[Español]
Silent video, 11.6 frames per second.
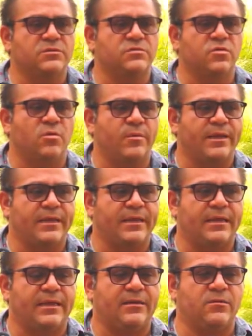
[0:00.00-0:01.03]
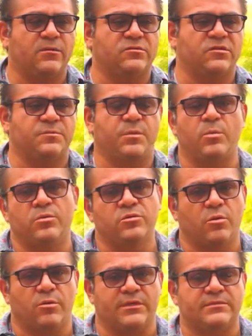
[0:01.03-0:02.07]
sobre nuestros
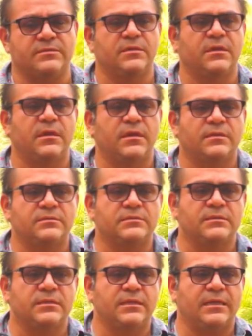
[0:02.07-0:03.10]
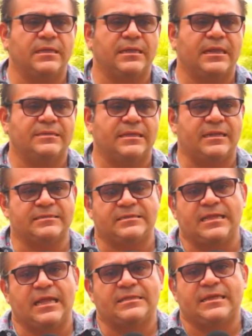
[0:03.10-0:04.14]
productores, ¿sí? la
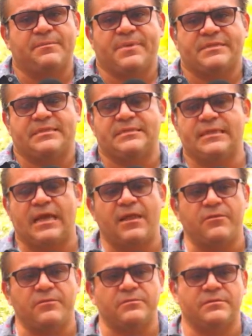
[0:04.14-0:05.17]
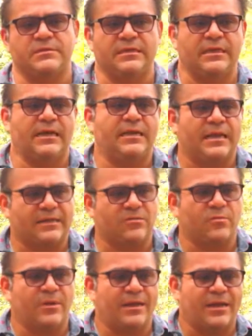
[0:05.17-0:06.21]
tenacidad que han presentado ¿sí? al,
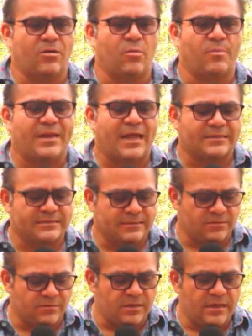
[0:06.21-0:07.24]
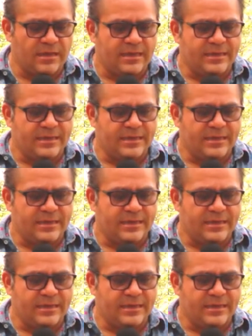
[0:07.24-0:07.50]
acoplarse ¿no?